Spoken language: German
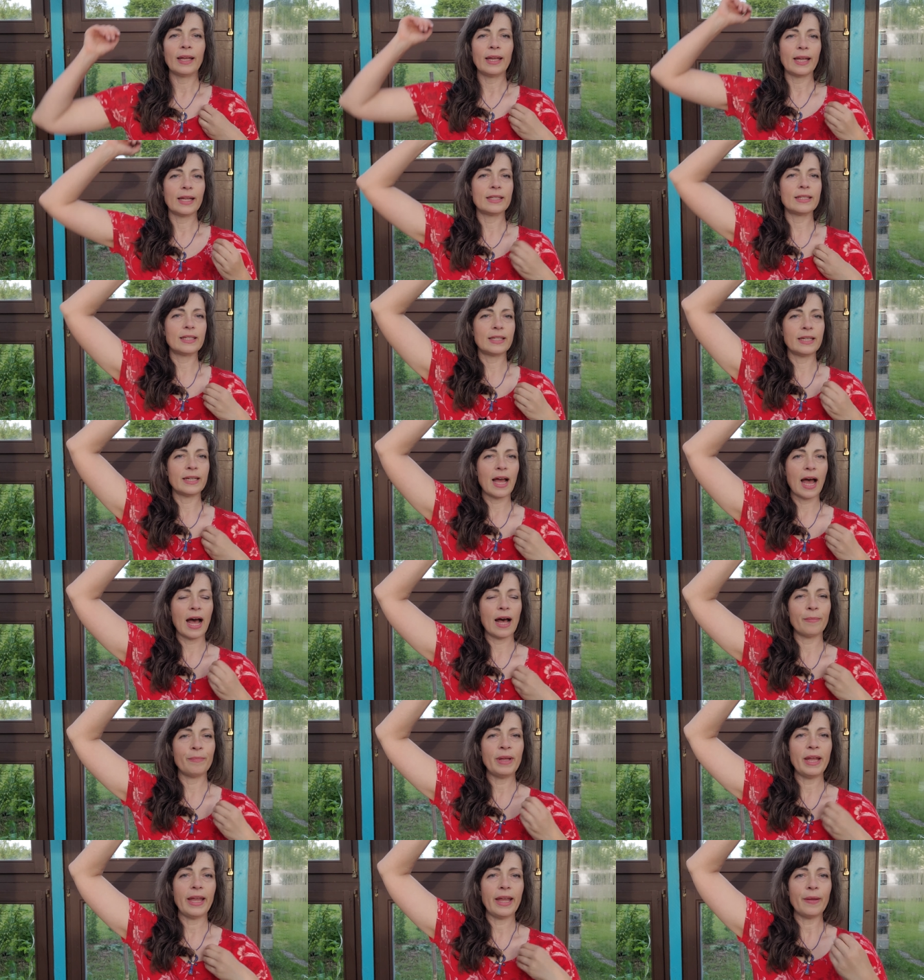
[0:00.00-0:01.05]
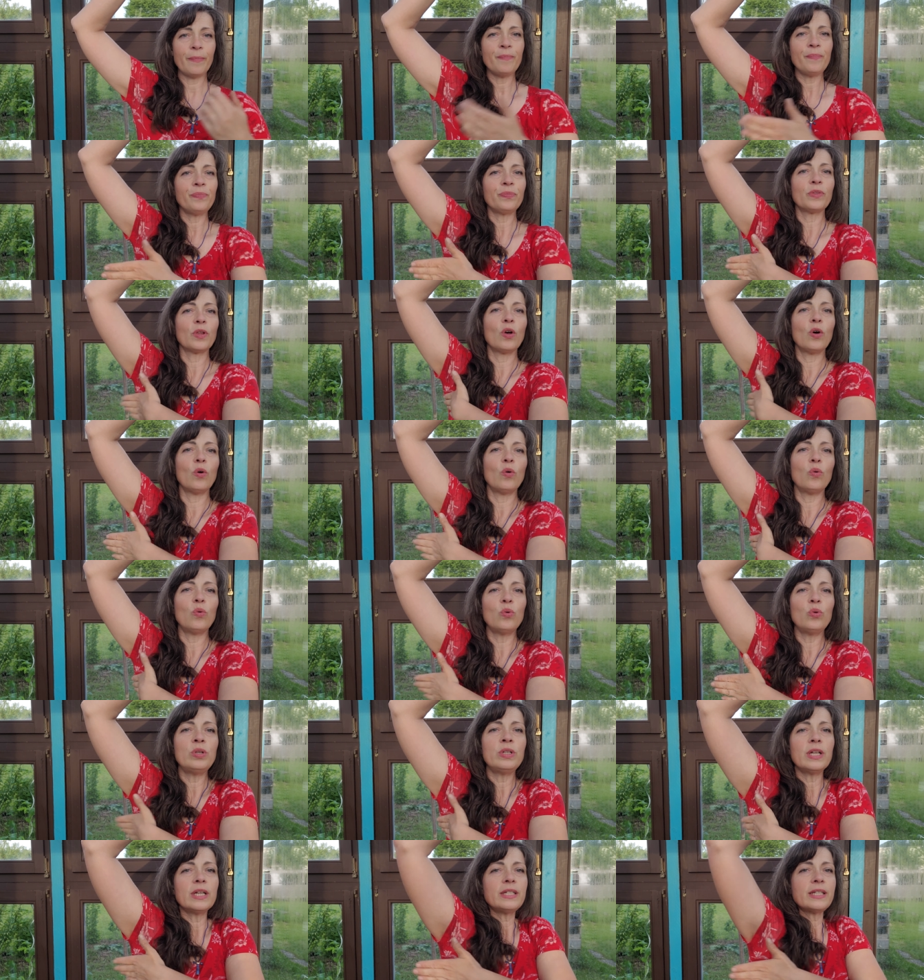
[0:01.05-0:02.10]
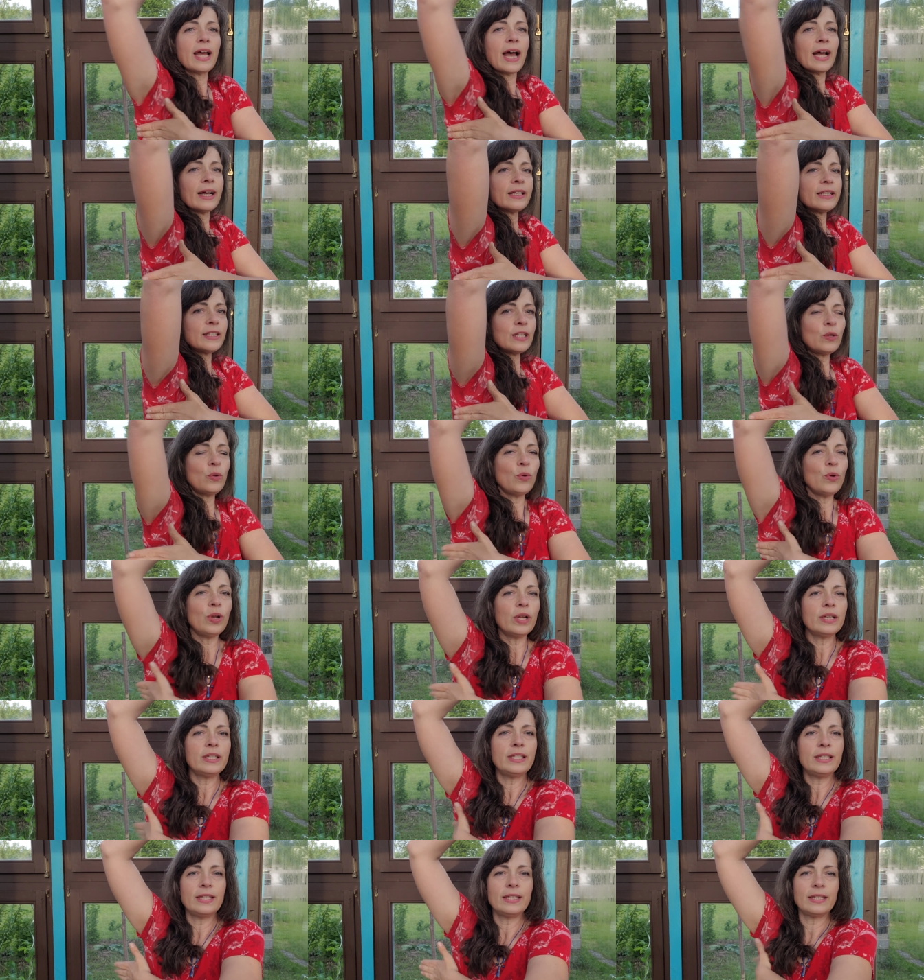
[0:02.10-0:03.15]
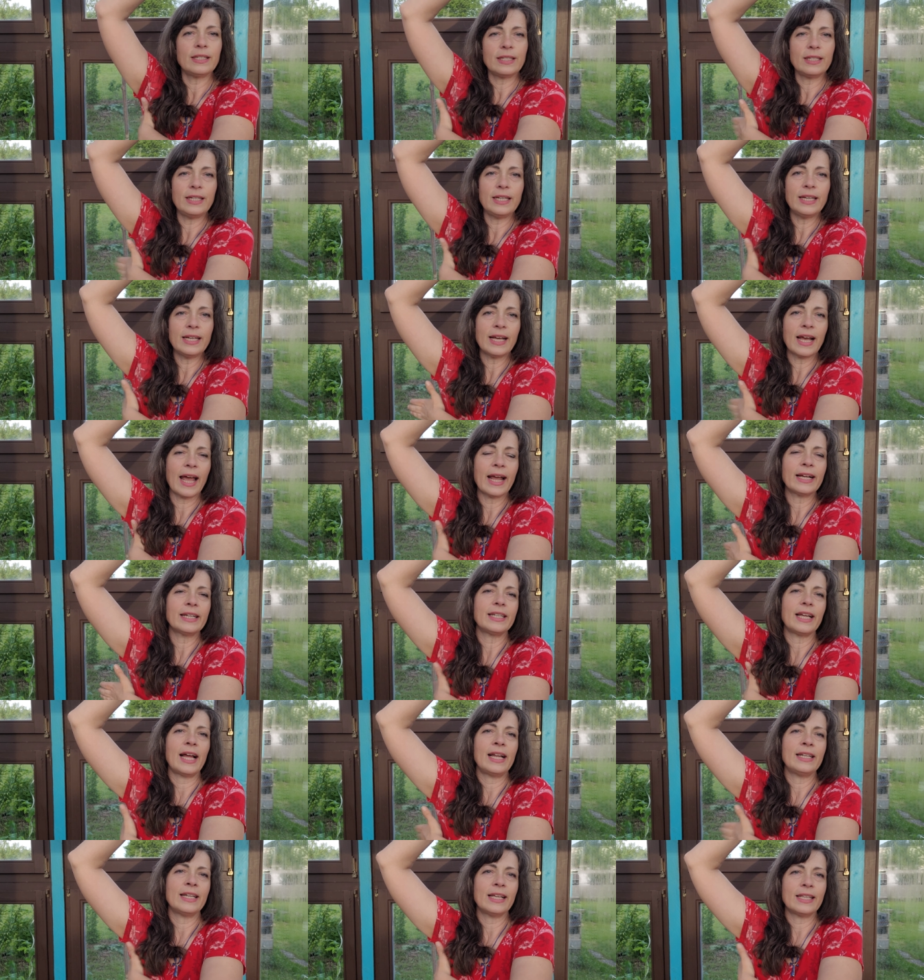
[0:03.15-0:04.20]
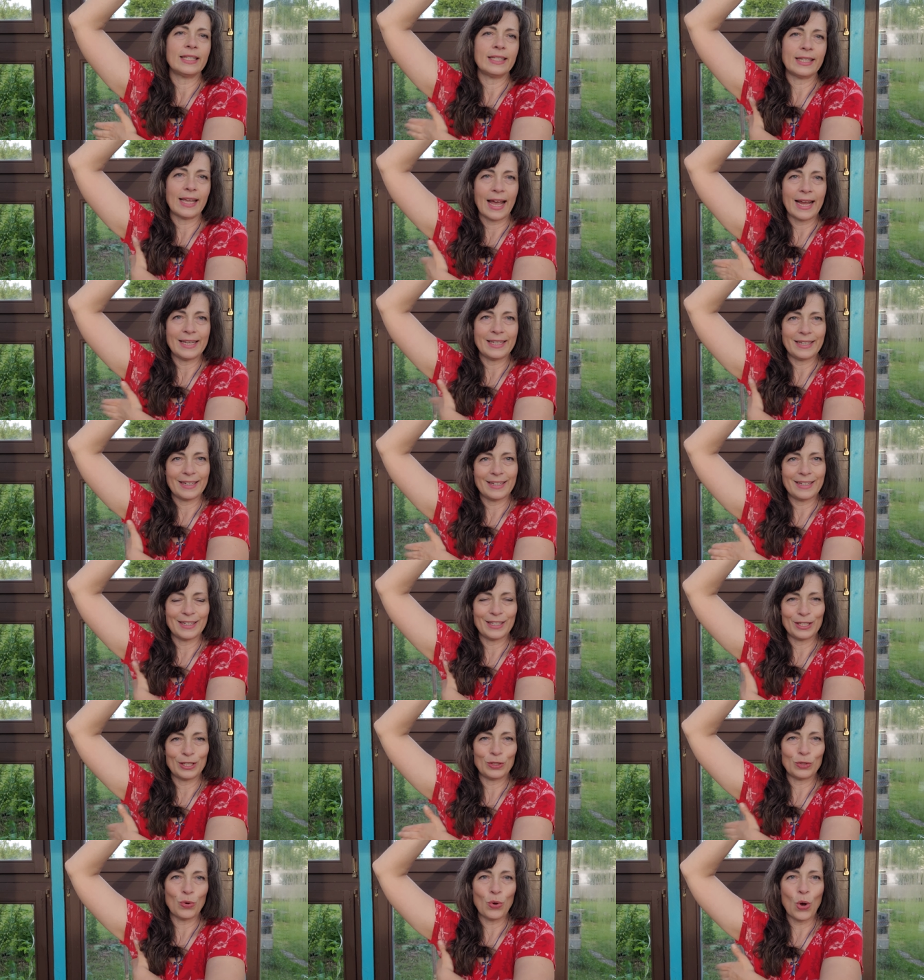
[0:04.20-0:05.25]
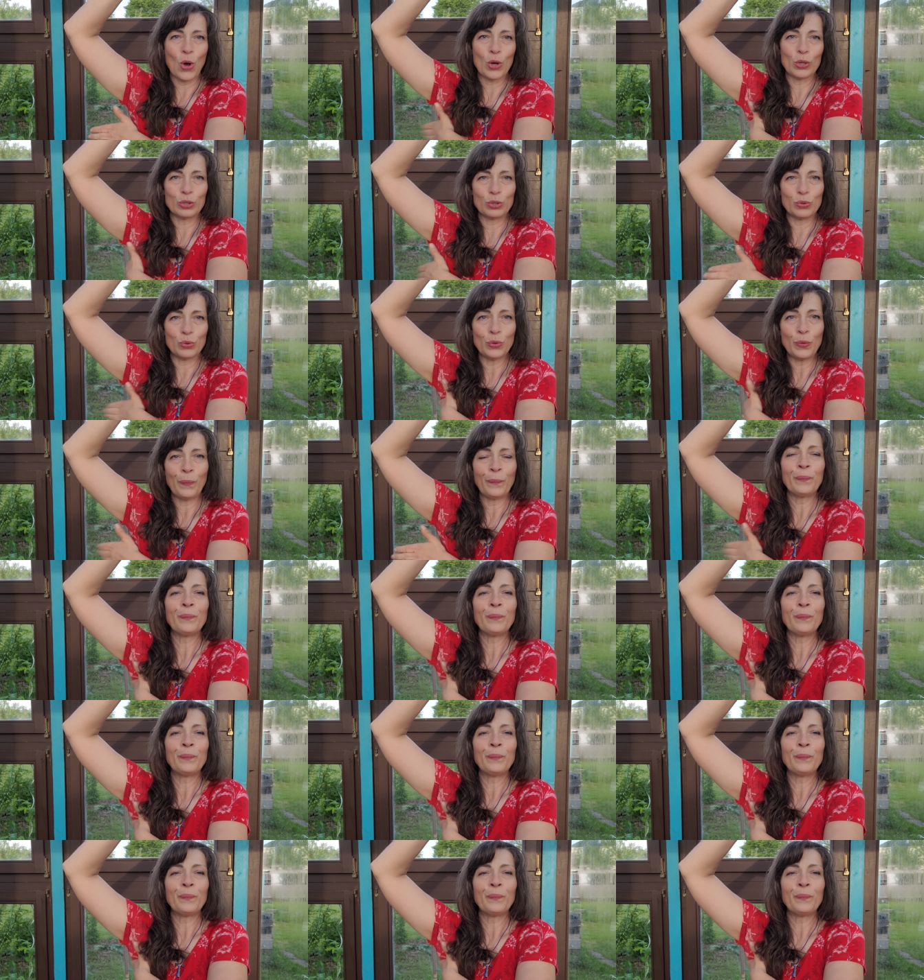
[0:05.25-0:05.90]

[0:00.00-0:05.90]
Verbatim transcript: Jetzt den Arm heben. Unter der Achselhöhle direkt an der Seite des Torso.